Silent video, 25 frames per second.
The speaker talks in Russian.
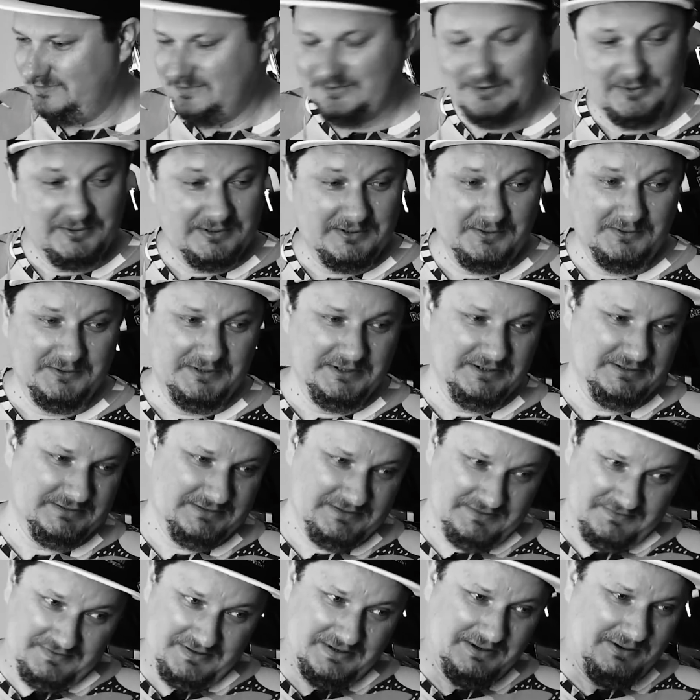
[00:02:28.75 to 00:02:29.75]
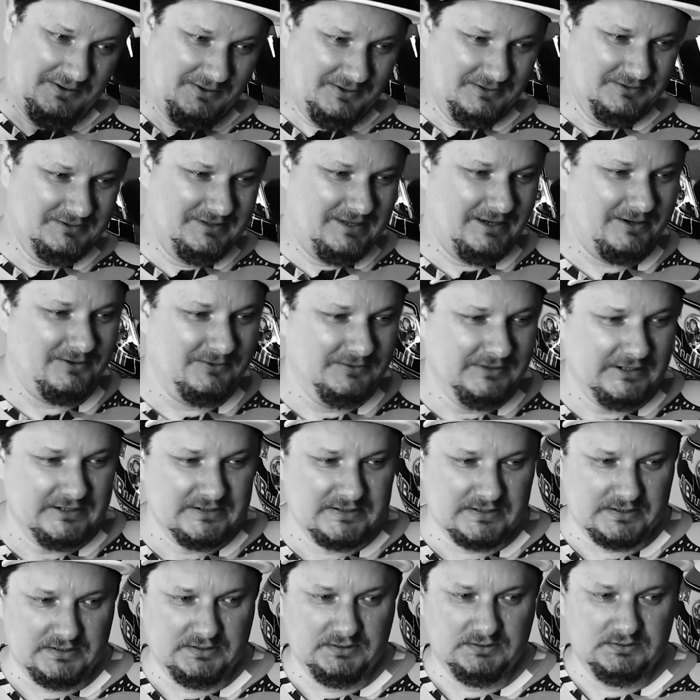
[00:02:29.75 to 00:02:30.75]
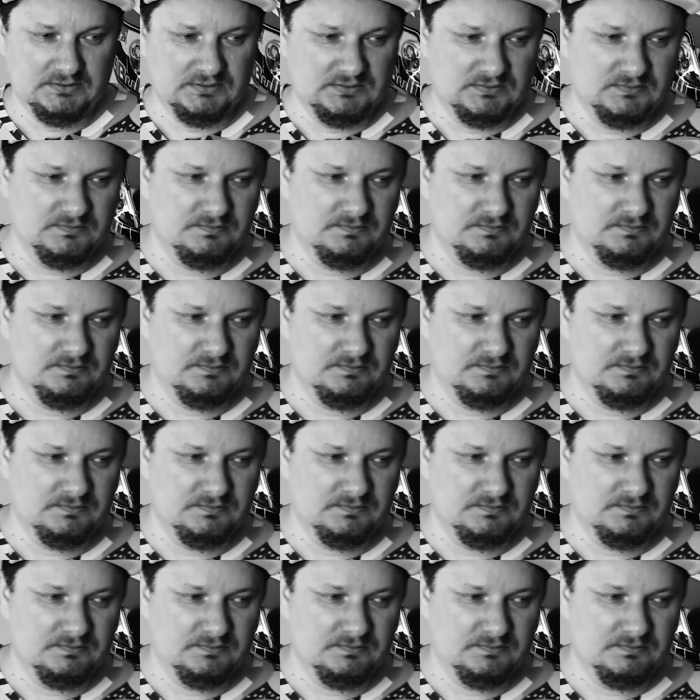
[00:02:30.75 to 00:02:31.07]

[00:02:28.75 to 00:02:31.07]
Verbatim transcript: Только у них две гонки, а у нас э,